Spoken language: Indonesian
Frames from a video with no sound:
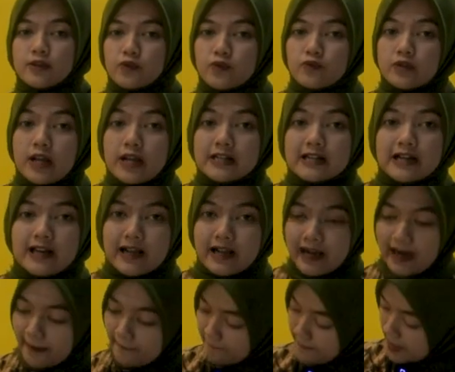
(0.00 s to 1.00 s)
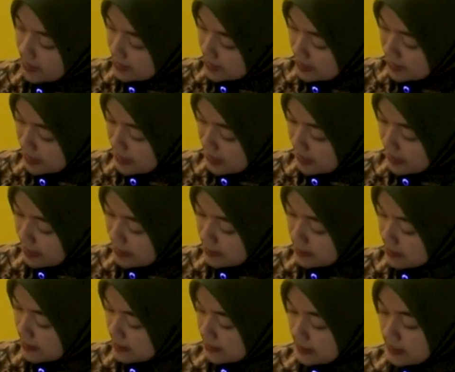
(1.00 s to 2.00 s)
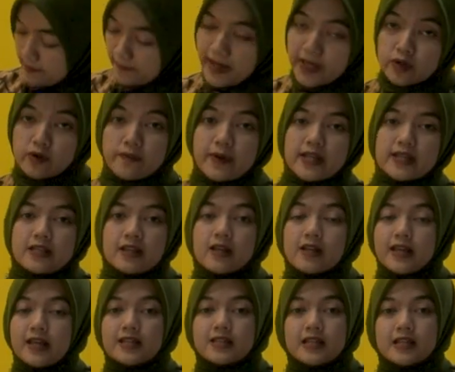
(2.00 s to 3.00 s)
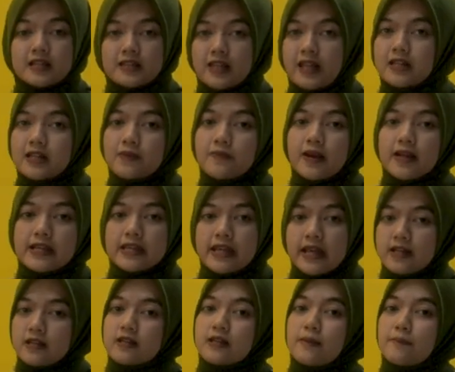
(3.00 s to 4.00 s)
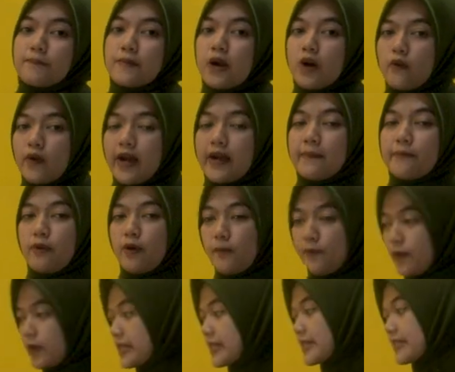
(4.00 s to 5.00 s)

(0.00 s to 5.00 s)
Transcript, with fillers: sudah dilengkapi dengan manometer yang terletak di bagian bawah kopor